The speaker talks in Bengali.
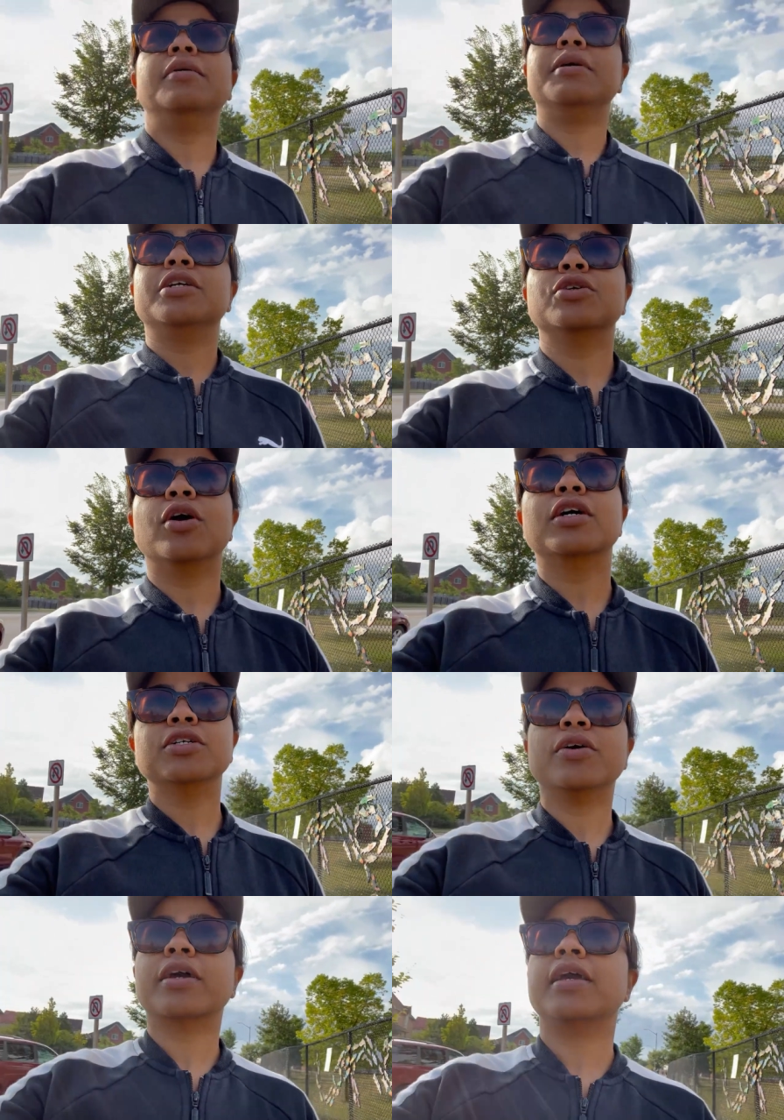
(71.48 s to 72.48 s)
মানে সঙ্গে
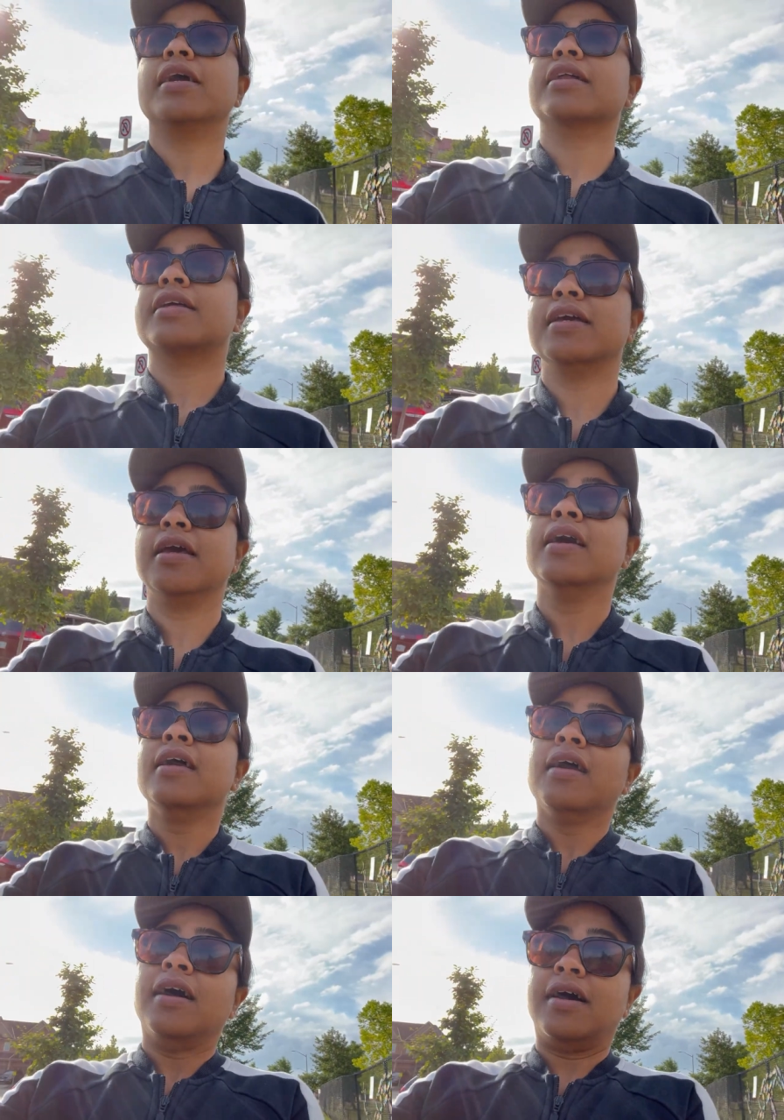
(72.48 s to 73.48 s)
সঙ্গেই আর কি
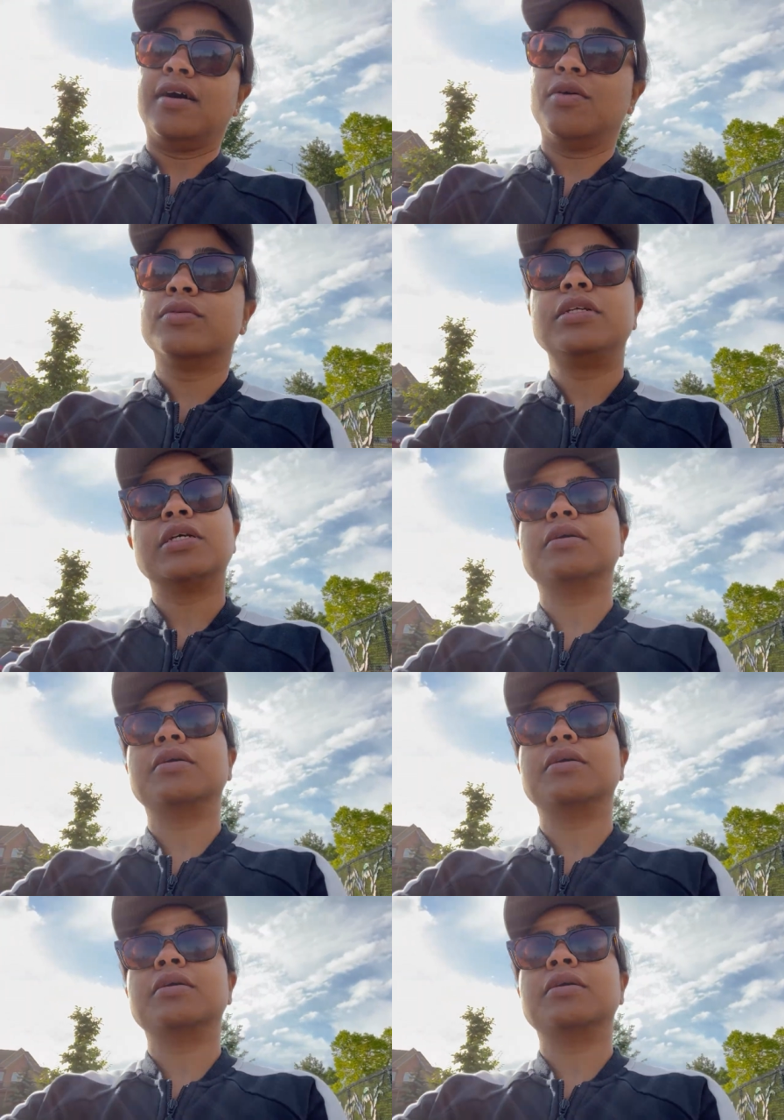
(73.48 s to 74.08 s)
ওদের